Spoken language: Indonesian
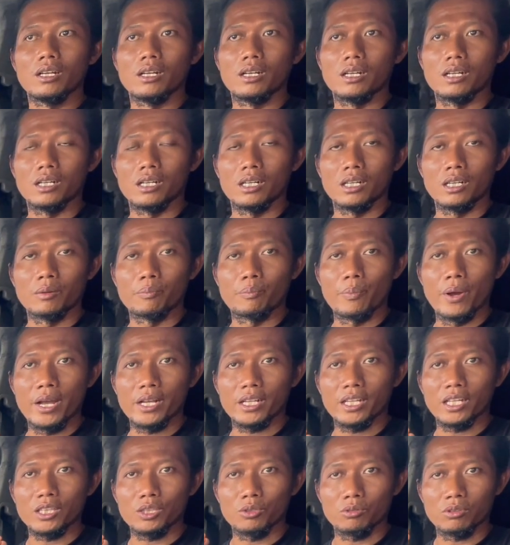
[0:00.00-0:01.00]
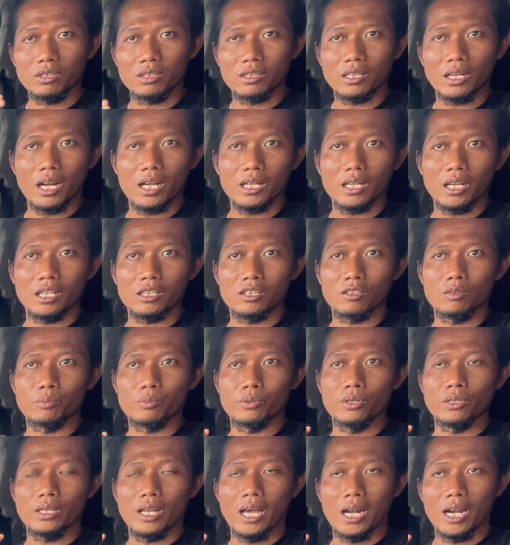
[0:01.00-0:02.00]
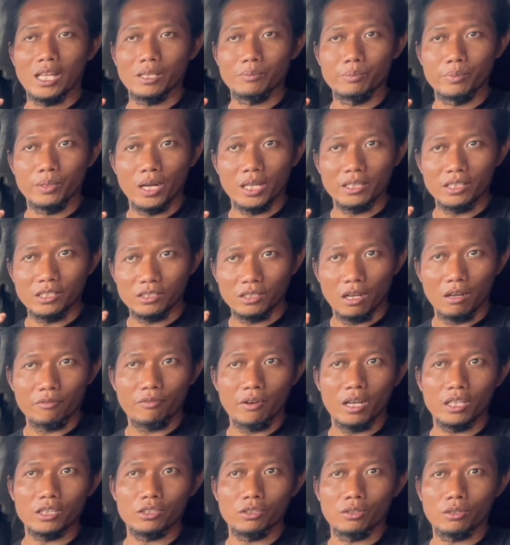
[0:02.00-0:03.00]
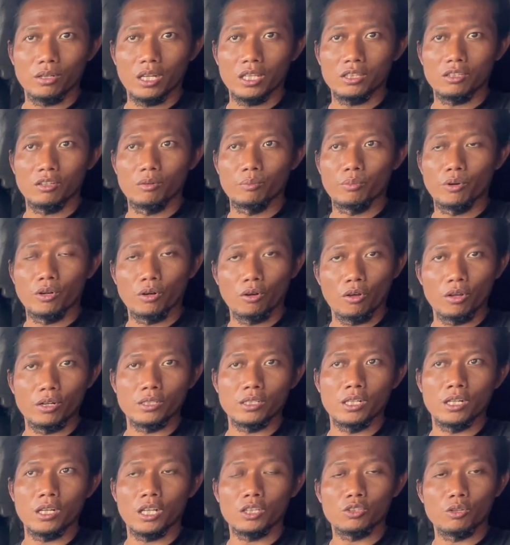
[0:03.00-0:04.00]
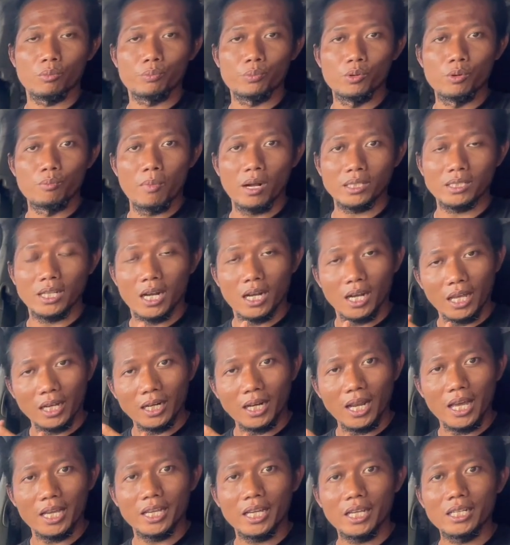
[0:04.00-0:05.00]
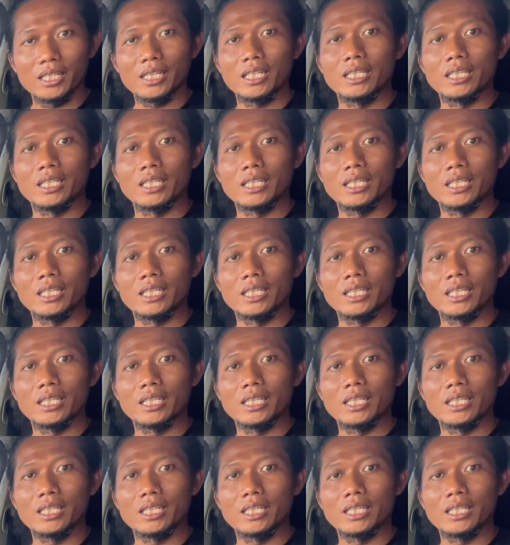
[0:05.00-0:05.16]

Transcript: eh, baik itu truk ataupun alat berat eskavator ataupun loader atau bumak dan lain-lain